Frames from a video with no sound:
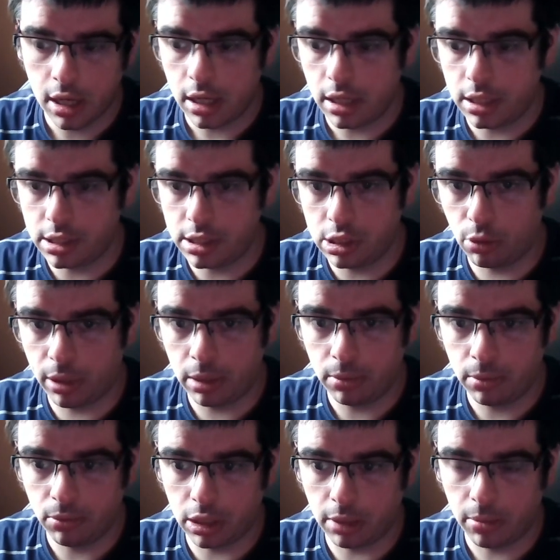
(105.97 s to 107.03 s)
C'est normal,
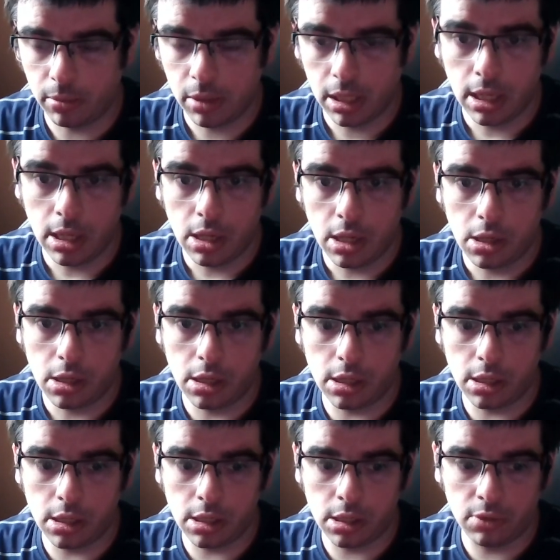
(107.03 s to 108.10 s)
voilà.
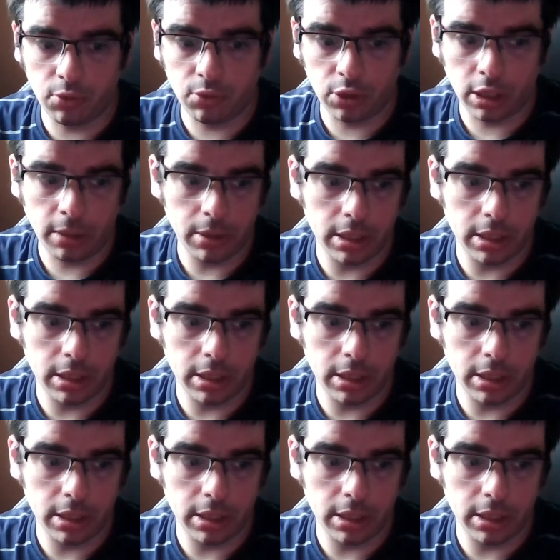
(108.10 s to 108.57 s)
Euh, voilà.